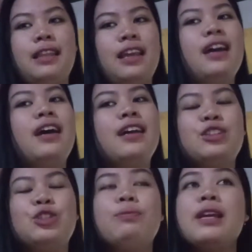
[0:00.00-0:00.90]
uh,
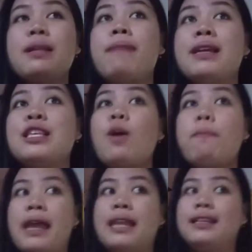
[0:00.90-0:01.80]
cuma masih
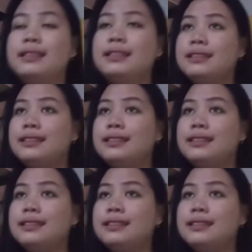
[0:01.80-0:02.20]
sopan